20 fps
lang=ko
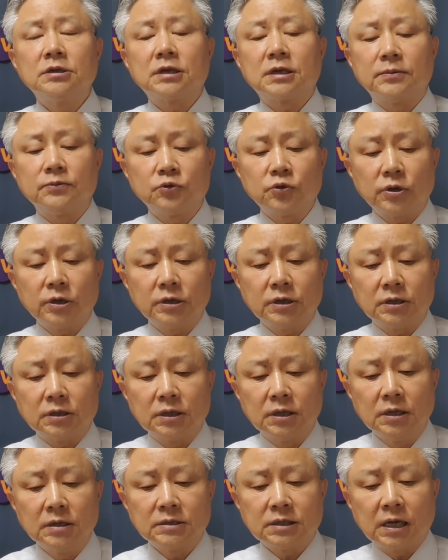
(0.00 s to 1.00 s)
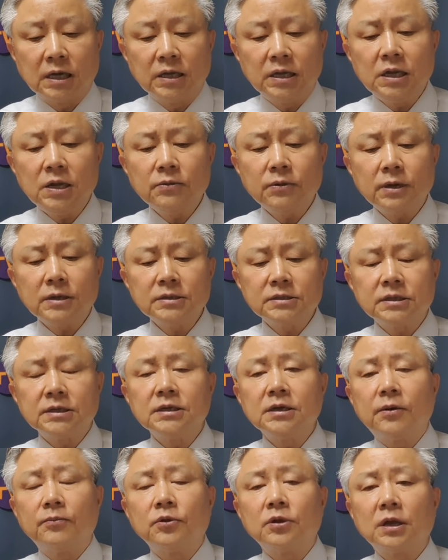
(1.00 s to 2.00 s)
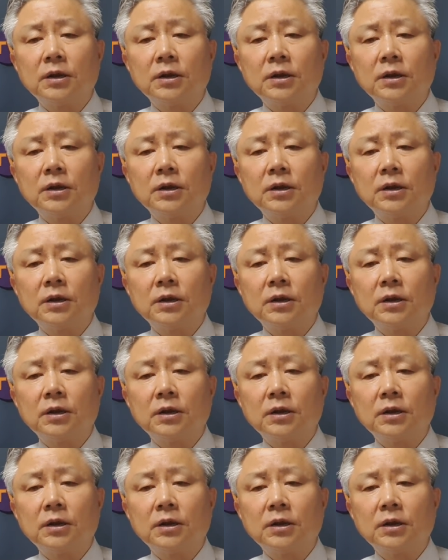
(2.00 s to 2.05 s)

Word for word: 김종인은 자 일관성이 없는